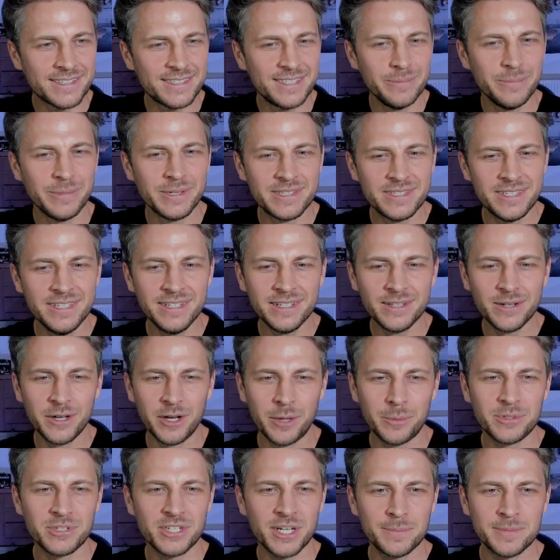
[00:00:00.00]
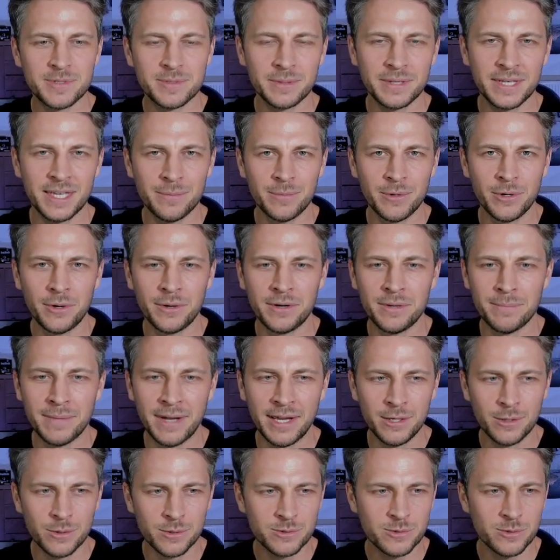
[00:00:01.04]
die man ziehen kann, aber schreibt mir gerne mal eure Meinung